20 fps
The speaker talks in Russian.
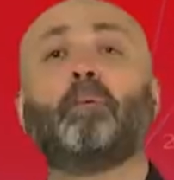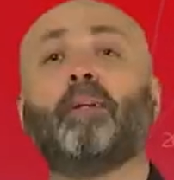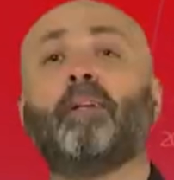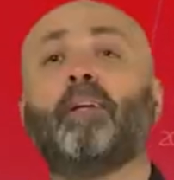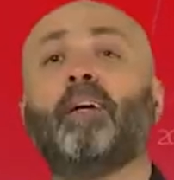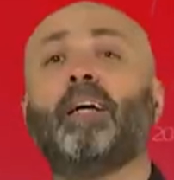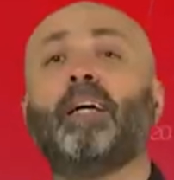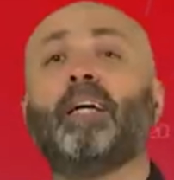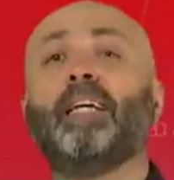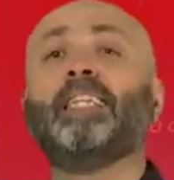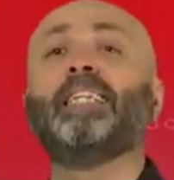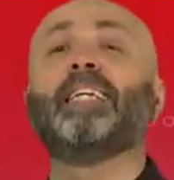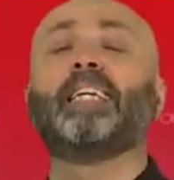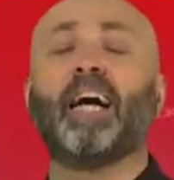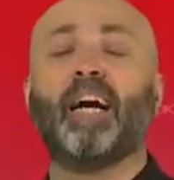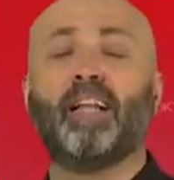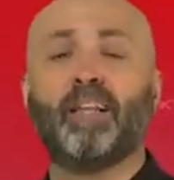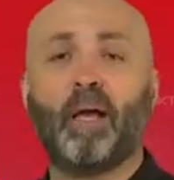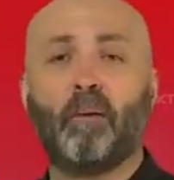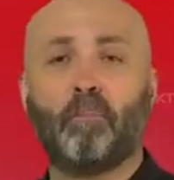был
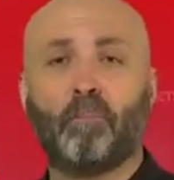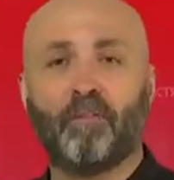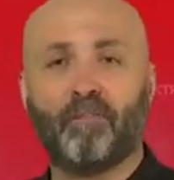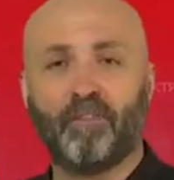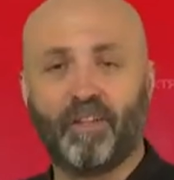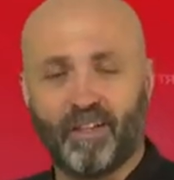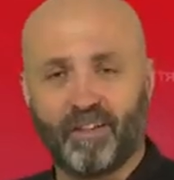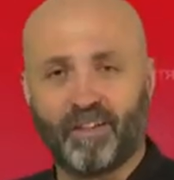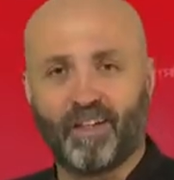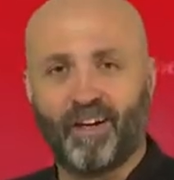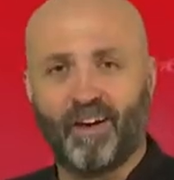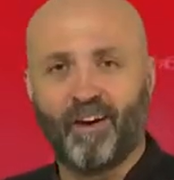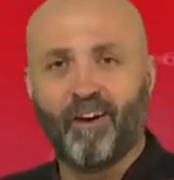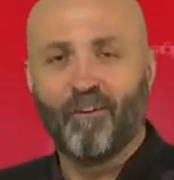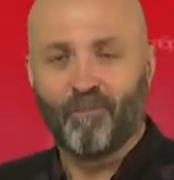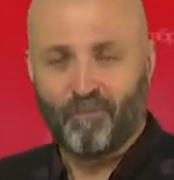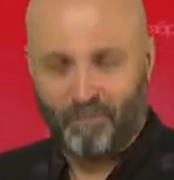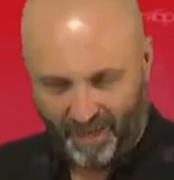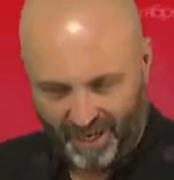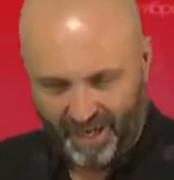Николай Пивненко
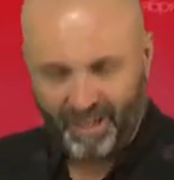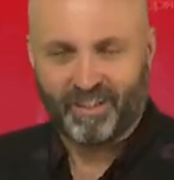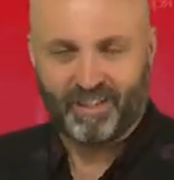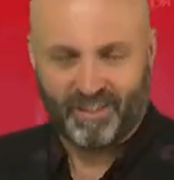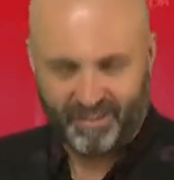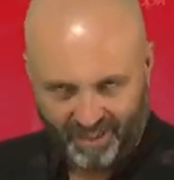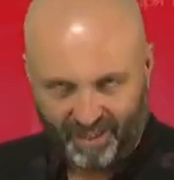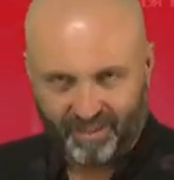в проекте